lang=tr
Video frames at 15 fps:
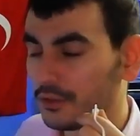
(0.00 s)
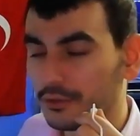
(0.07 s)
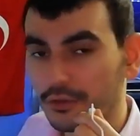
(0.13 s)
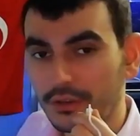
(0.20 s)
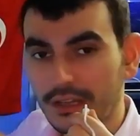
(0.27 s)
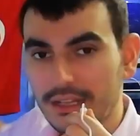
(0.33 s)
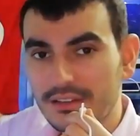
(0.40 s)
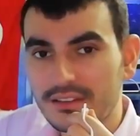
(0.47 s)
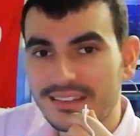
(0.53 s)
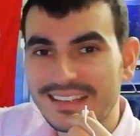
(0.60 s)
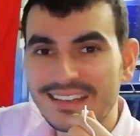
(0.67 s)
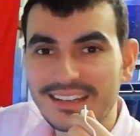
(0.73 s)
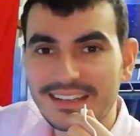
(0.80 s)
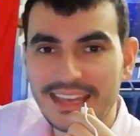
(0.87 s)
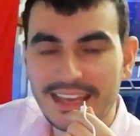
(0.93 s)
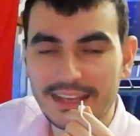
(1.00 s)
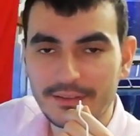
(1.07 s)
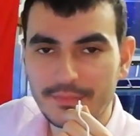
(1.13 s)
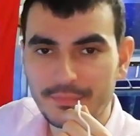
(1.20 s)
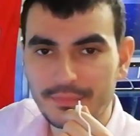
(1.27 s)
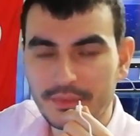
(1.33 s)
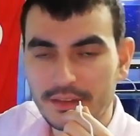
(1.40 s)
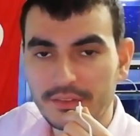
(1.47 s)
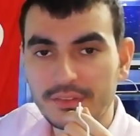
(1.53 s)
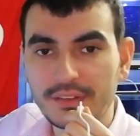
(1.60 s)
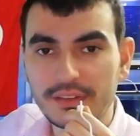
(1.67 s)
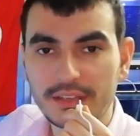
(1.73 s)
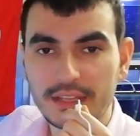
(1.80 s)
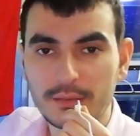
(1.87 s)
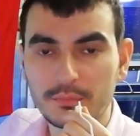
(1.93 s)
Sonra sirke.
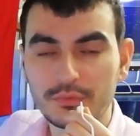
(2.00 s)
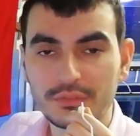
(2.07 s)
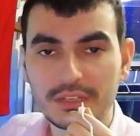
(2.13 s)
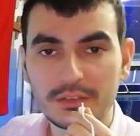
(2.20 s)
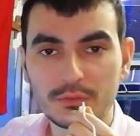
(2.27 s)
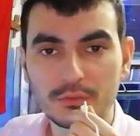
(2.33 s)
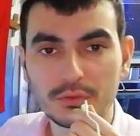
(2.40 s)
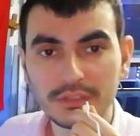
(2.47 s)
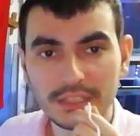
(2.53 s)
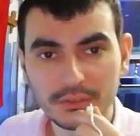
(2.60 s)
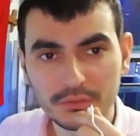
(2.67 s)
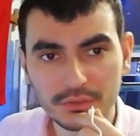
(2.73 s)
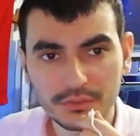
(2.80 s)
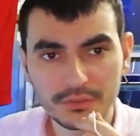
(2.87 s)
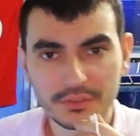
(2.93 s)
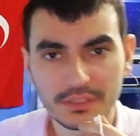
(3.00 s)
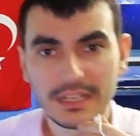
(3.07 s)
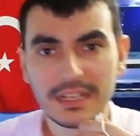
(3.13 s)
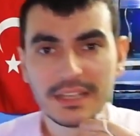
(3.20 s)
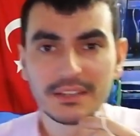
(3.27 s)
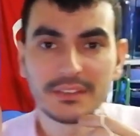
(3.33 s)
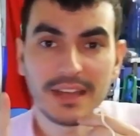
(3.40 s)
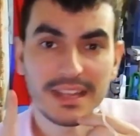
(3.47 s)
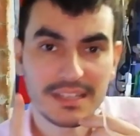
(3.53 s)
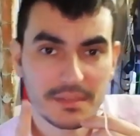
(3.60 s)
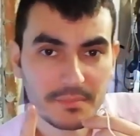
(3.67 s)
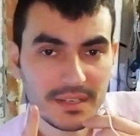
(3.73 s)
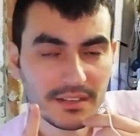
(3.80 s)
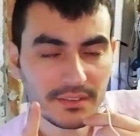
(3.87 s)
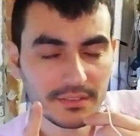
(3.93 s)
Sirke bunları kullanıyoruz.
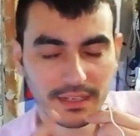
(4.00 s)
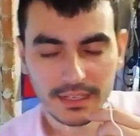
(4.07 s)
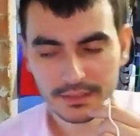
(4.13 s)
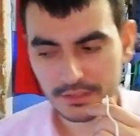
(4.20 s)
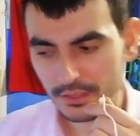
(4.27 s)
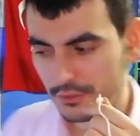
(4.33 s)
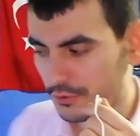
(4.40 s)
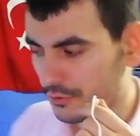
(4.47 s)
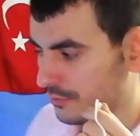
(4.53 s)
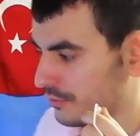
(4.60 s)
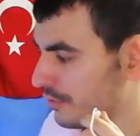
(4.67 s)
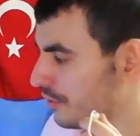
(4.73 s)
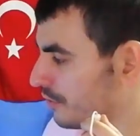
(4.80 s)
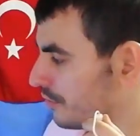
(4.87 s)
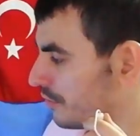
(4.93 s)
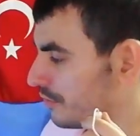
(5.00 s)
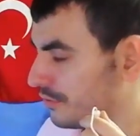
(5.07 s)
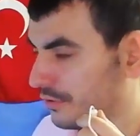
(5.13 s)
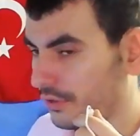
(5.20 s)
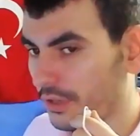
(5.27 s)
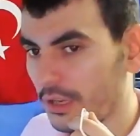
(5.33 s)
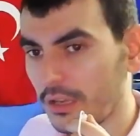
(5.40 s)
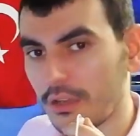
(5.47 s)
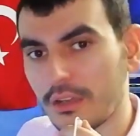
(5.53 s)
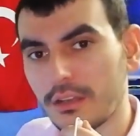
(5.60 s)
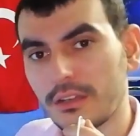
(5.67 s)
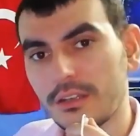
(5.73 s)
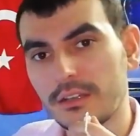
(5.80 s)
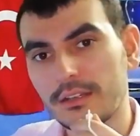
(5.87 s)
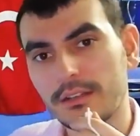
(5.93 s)
Sadece bir saatte şu gördüğünüz
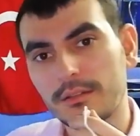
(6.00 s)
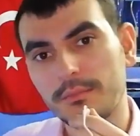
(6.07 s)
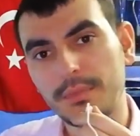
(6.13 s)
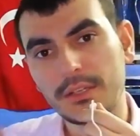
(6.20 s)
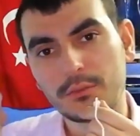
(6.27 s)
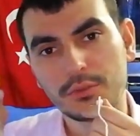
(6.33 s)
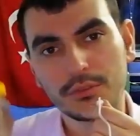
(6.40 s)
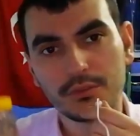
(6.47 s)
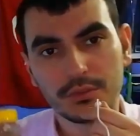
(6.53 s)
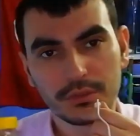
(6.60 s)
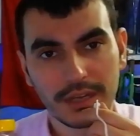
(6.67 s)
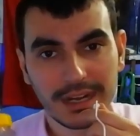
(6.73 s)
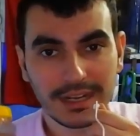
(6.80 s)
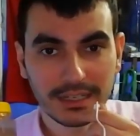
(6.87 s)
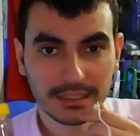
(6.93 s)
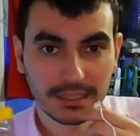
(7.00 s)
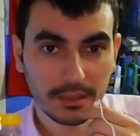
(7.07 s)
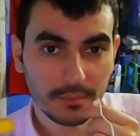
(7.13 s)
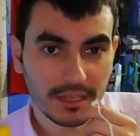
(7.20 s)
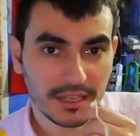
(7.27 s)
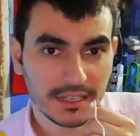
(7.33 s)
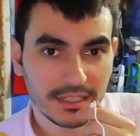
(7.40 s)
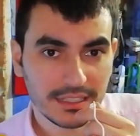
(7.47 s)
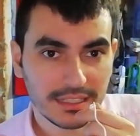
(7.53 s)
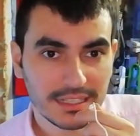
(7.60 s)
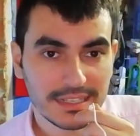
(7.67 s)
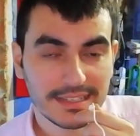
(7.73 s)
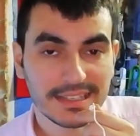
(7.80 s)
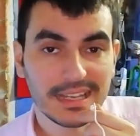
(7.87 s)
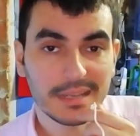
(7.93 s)
ee, bir kutu artemiyayı
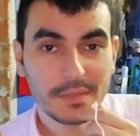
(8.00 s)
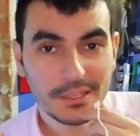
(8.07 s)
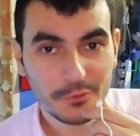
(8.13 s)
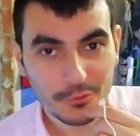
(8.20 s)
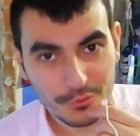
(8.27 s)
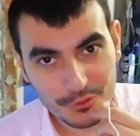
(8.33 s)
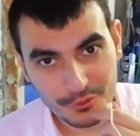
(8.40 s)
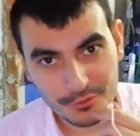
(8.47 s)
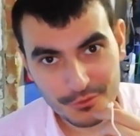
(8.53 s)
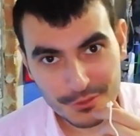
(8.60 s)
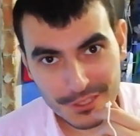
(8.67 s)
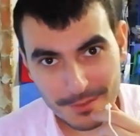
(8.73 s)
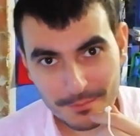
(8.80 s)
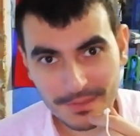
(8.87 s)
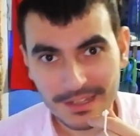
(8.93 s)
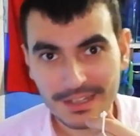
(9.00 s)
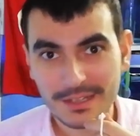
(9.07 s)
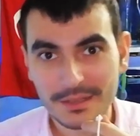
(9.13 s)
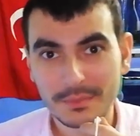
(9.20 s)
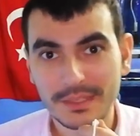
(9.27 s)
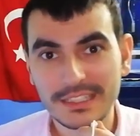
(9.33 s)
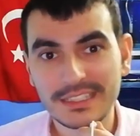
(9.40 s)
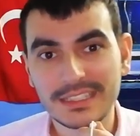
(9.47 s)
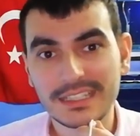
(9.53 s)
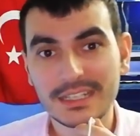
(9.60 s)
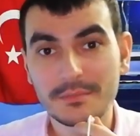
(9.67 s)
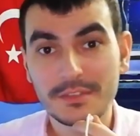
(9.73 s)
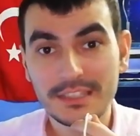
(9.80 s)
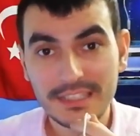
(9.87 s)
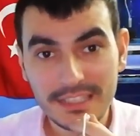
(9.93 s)
yeme dönüştüreceğim.
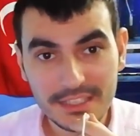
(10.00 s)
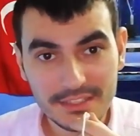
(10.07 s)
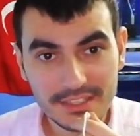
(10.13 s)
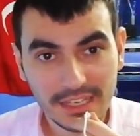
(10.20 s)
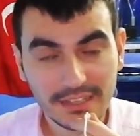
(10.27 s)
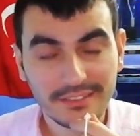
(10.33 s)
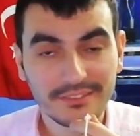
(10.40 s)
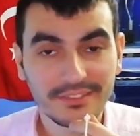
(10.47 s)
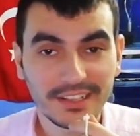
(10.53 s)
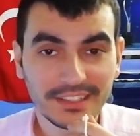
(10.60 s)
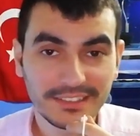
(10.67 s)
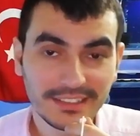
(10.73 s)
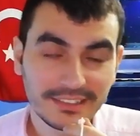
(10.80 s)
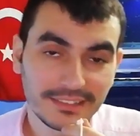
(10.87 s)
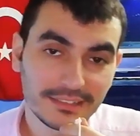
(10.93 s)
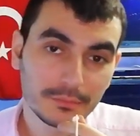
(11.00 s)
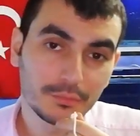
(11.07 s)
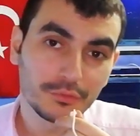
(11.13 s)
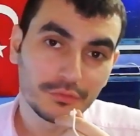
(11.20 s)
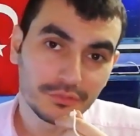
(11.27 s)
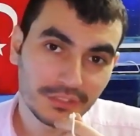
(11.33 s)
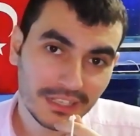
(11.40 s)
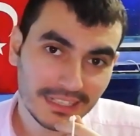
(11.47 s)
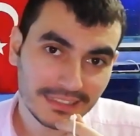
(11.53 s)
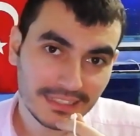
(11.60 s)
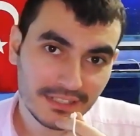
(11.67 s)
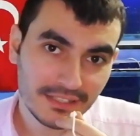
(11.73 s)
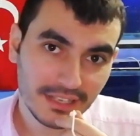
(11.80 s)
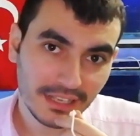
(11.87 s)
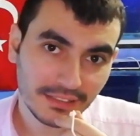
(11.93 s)
Balıklarımız yiyecek. Fazlasını buzluğa
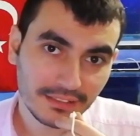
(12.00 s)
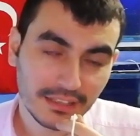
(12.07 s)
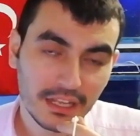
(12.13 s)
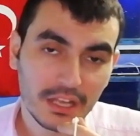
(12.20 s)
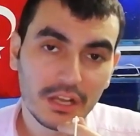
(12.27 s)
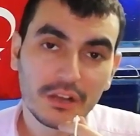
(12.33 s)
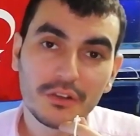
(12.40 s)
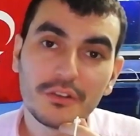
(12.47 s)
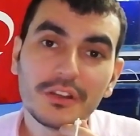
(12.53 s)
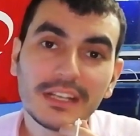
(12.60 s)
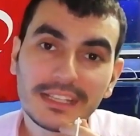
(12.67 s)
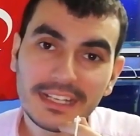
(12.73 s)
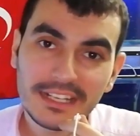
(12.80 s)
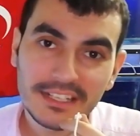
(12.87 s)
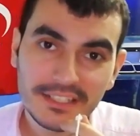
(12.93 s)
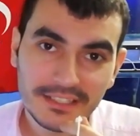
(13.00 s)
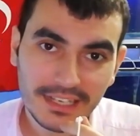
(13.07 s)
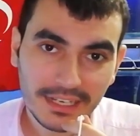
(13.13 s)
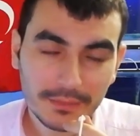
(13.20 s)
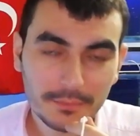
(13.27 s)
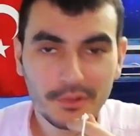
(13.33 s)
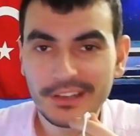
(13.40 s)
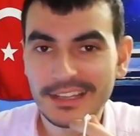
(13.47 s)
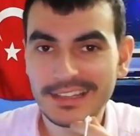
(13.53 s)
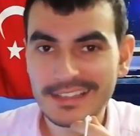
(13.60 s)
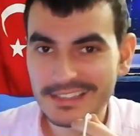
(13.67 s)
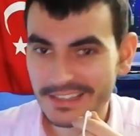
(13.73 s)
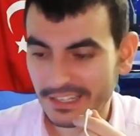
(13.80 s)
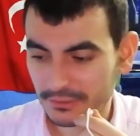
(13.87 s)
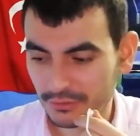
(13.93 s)
atacağız. Öyle de yiyecek, böyle de
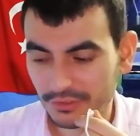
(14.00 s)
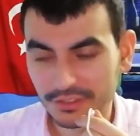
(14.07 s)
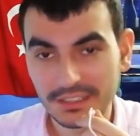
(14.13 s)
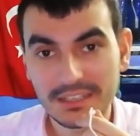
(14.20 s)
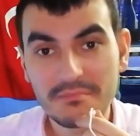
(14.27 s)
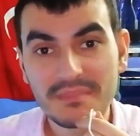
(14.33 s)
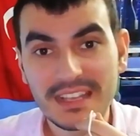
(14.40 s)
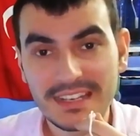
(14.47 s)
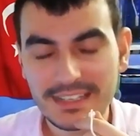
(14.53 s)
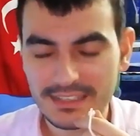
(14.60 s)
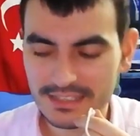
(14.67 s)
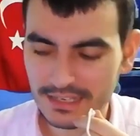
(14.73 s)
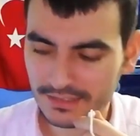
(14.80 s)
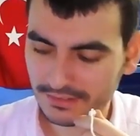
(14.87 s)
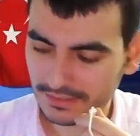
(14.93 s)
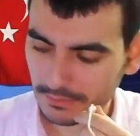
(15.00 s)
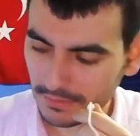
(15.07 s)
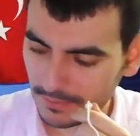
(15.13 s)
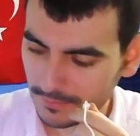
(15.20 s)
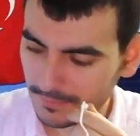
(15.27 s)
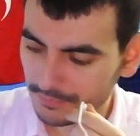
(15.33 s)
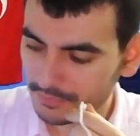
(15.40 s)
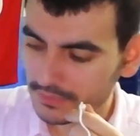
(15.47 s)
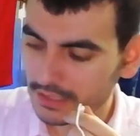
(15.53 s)
yiyecek dostlarım. Deneyeceğiz tamam mı?